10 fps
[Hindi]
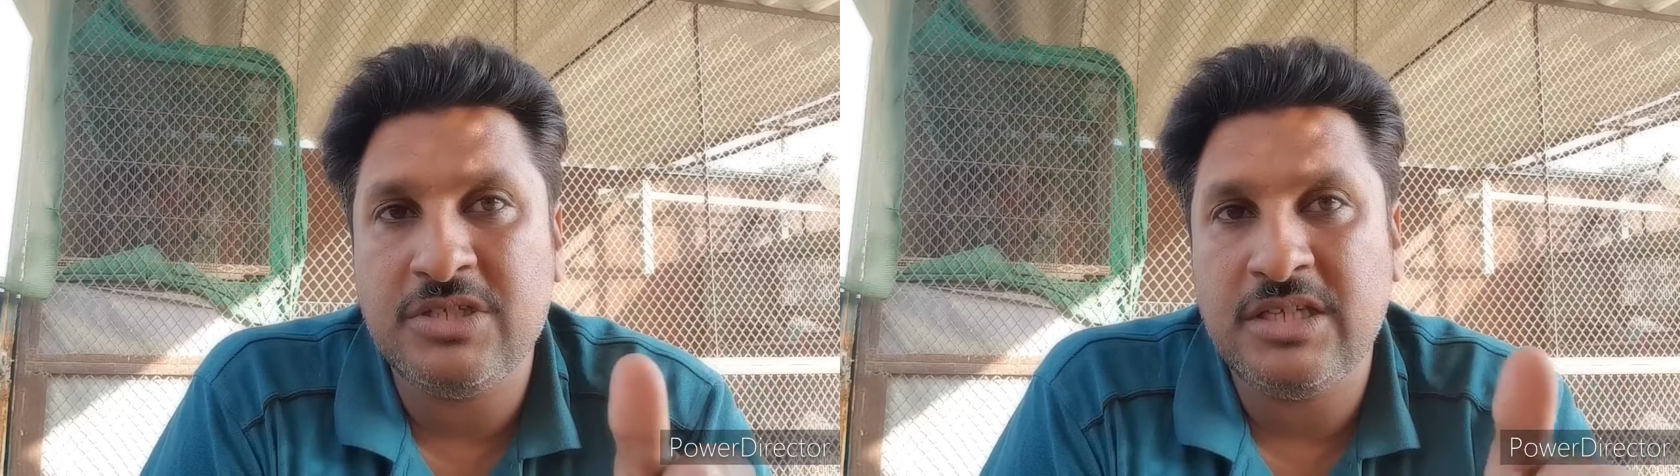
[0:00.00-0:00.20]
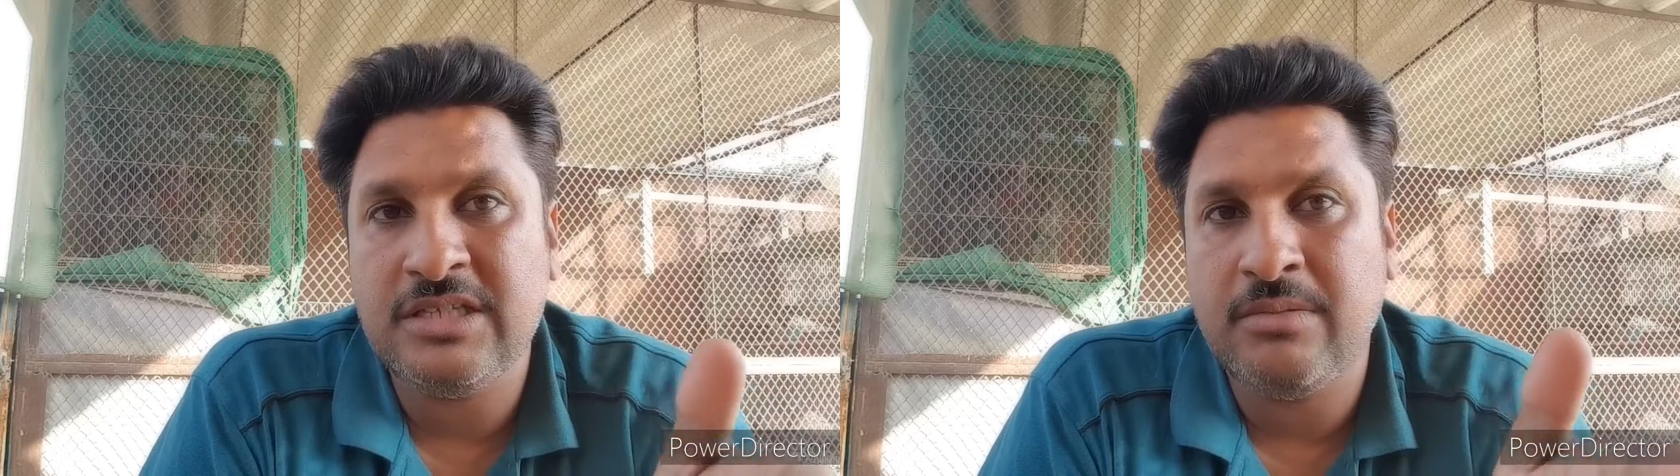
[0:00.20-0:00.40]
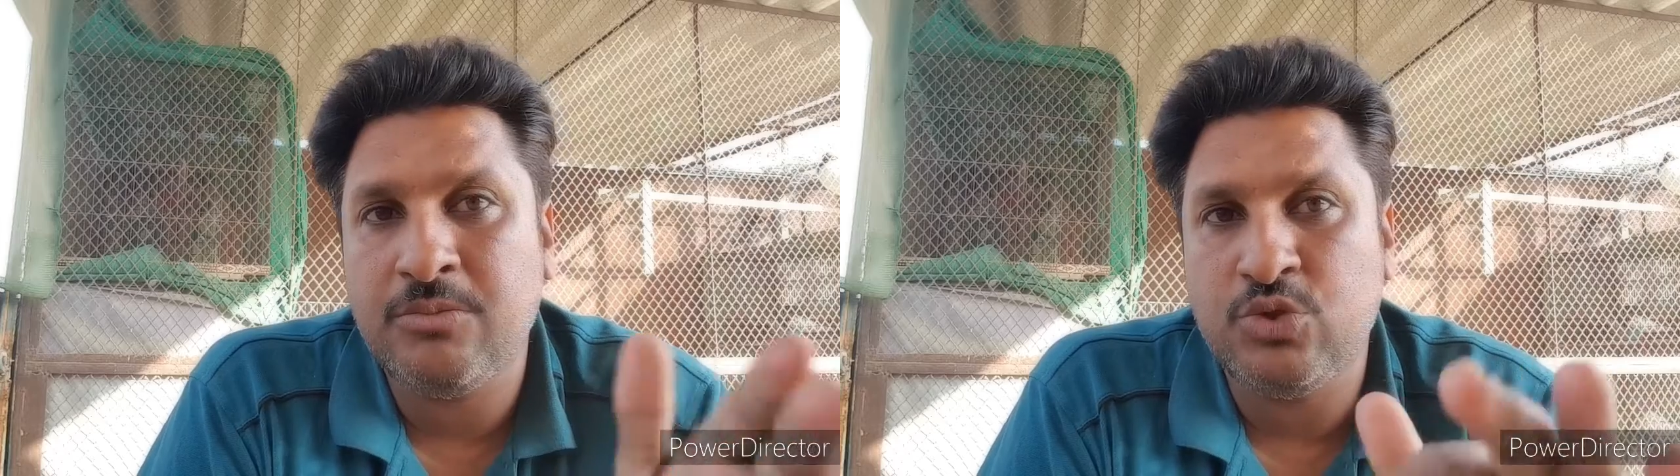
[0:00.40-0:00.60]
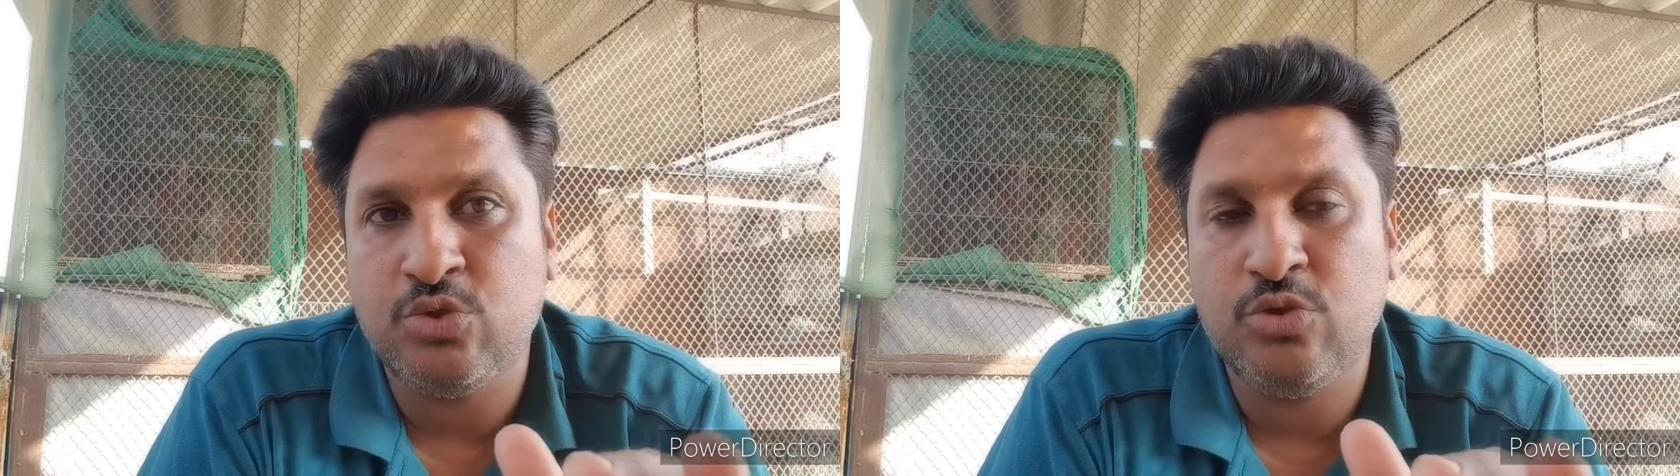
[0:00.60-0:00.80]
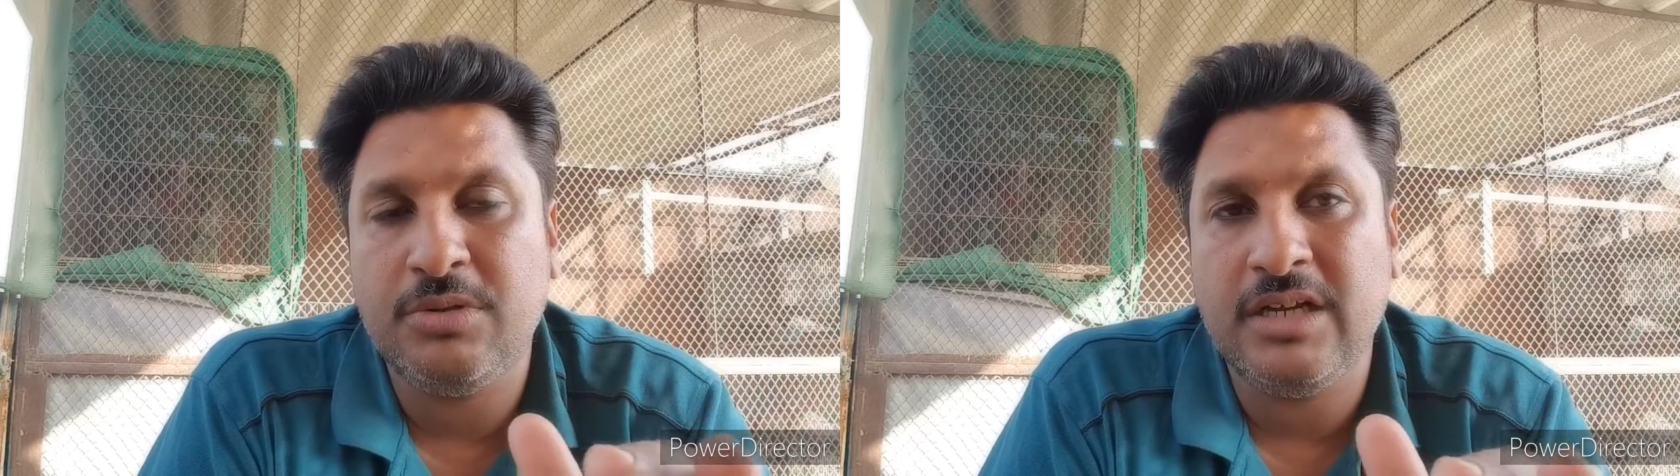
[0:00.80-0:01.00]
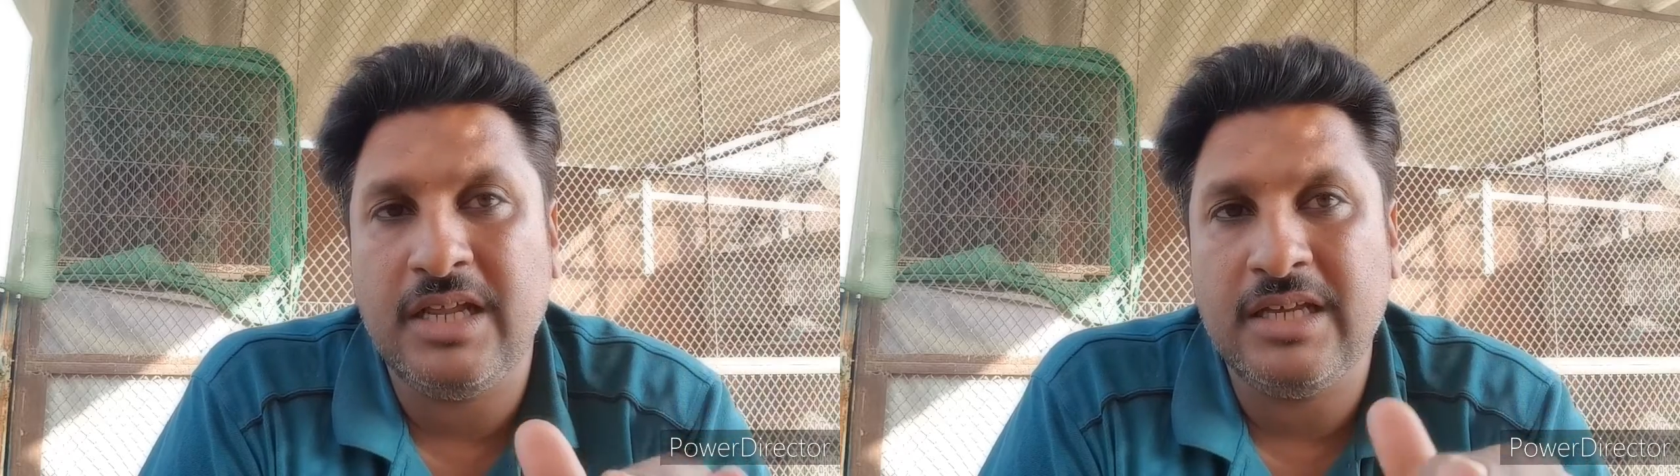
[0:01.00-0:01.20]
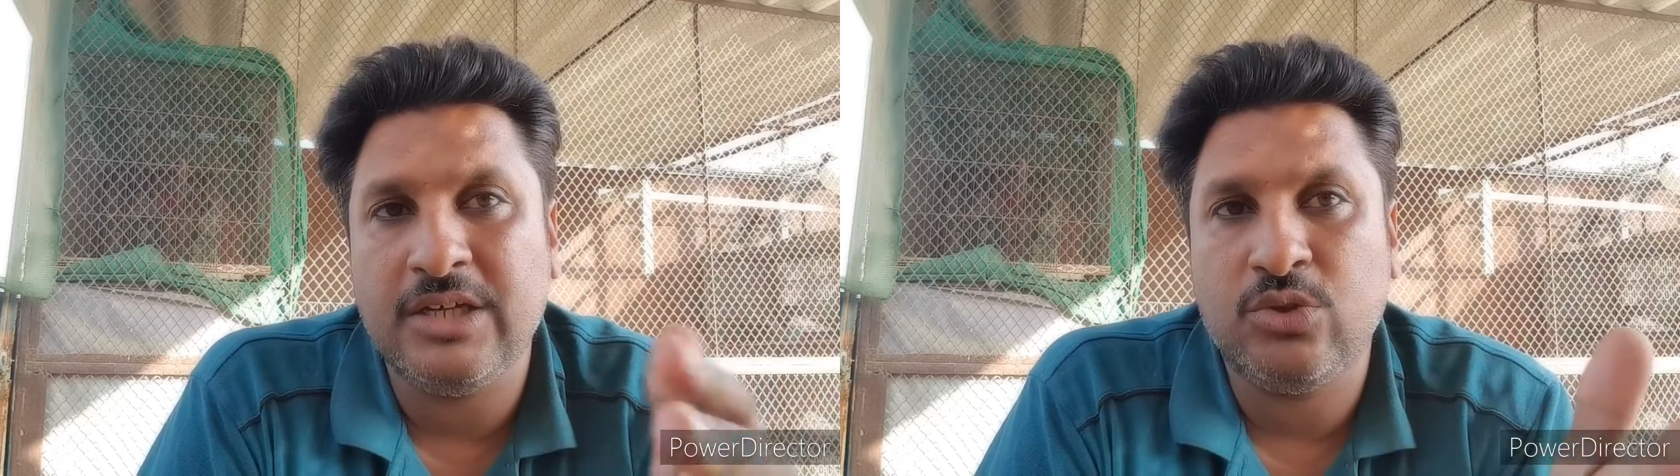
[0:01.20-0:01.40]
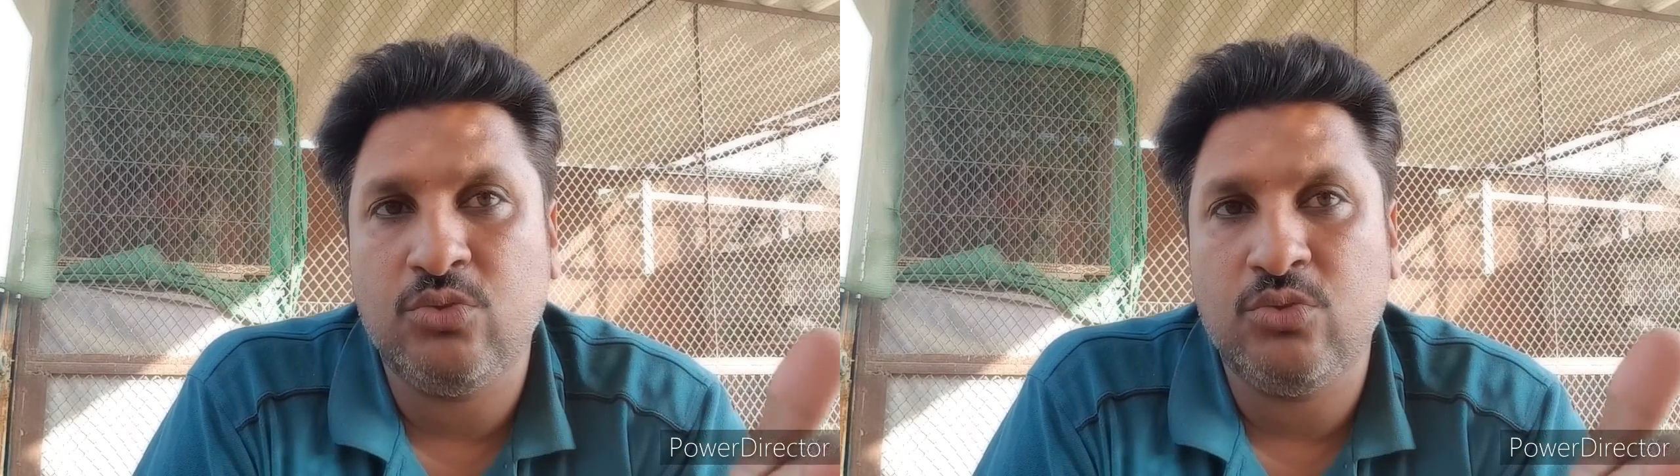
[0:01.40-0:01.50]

बच्चे जब हम जोड़ों पर डालेंगे